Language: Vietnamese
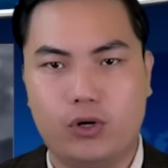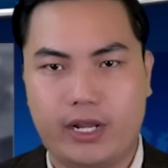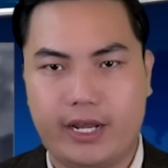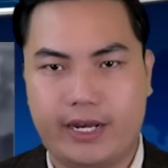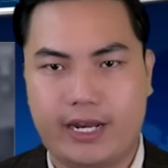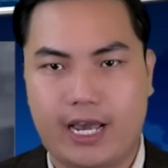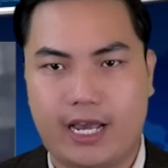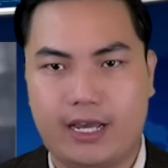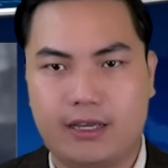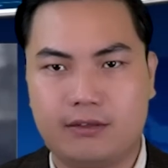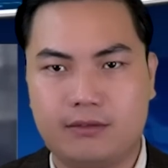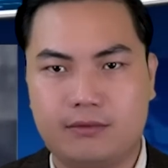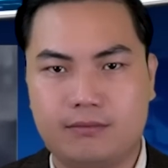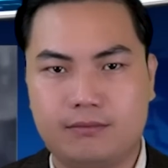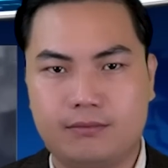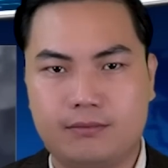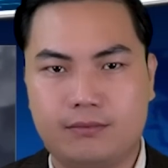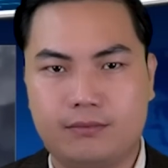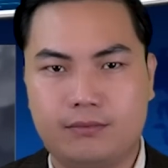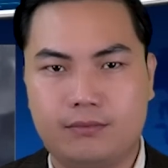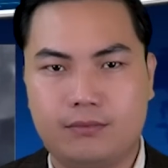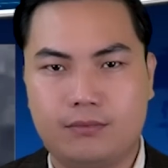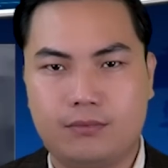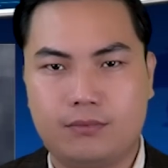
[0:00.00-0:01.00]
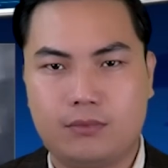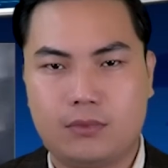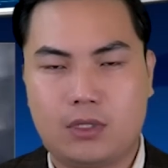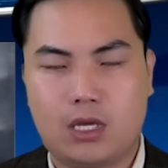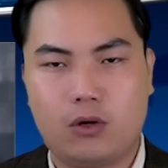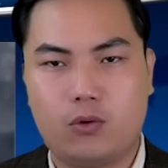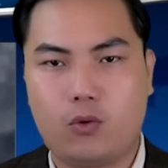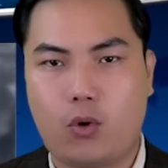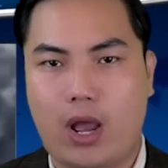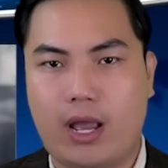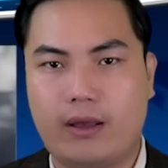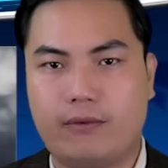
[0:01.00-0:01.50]
Fuleda.
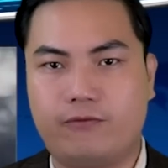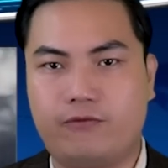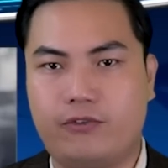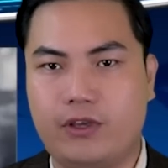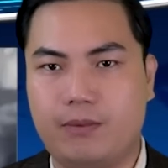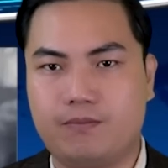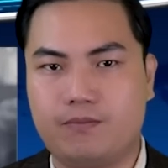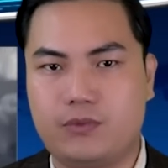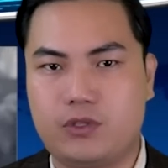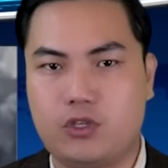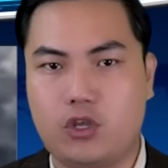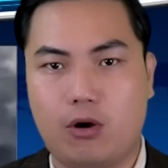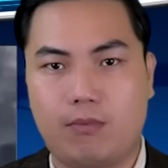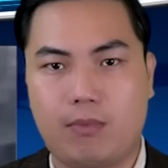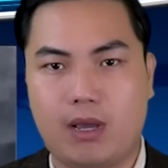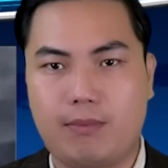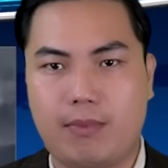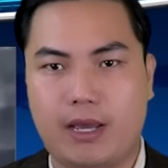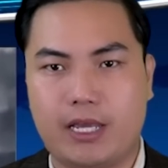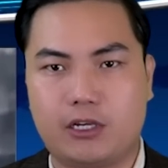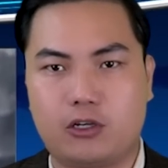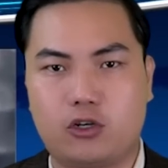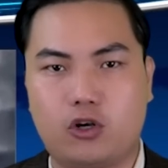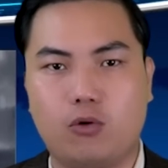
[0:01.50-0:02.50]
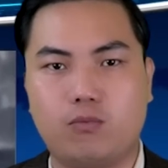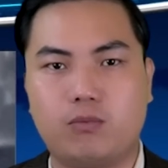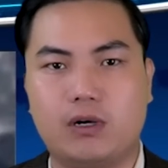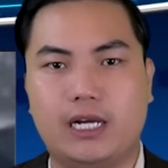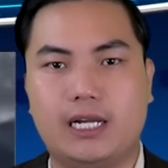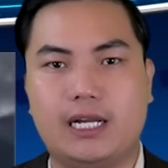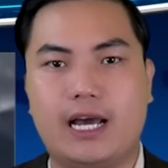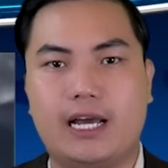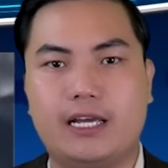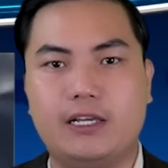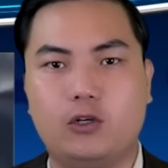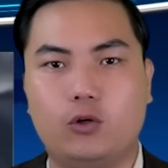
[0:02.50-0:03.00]
Theo đoạn phim do máy bay không
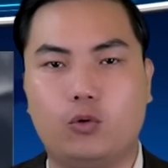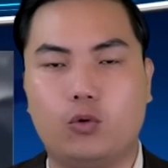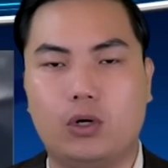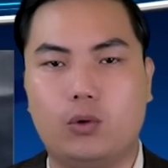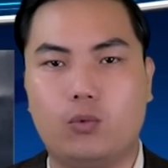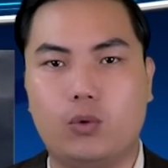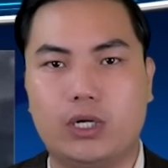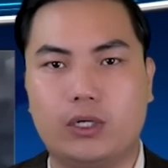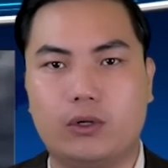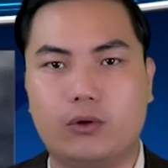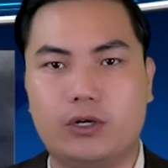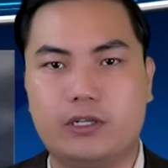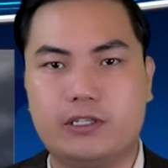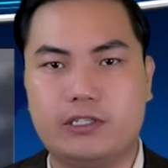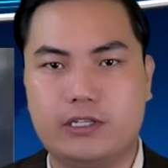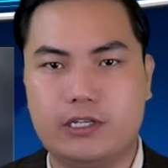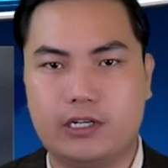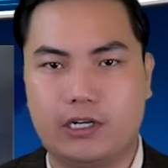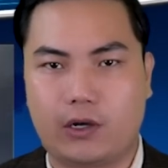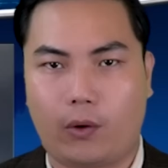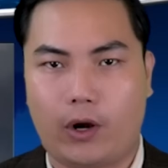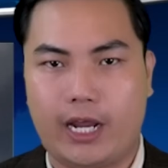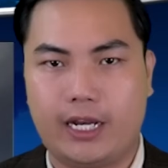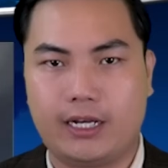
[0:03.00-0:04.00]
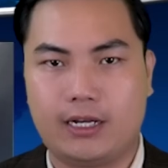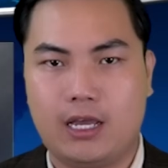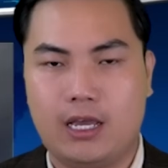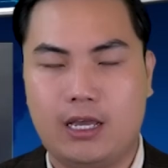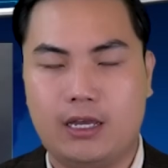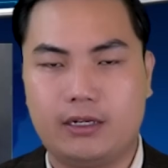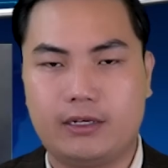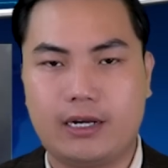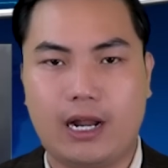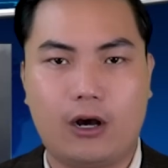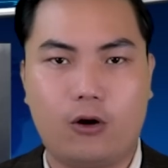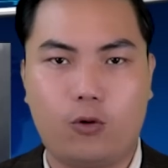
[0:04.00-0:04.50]
người lái của quân đội Ukraine
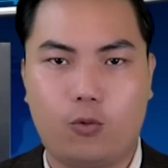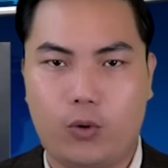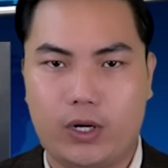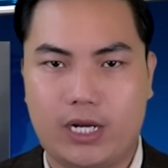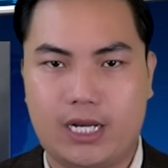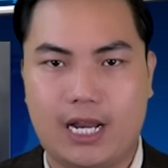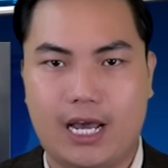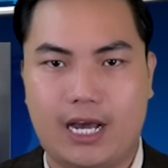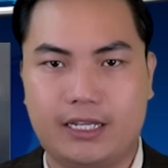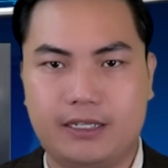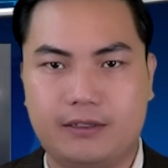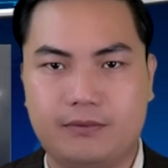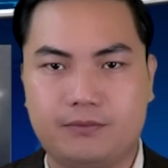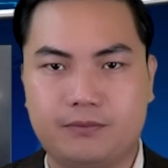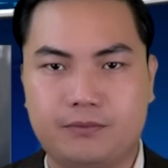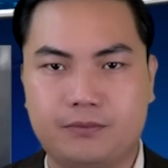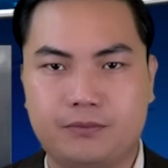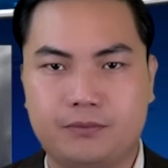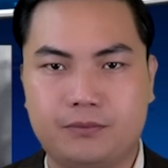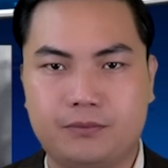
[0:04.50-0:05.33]
đã quay lại.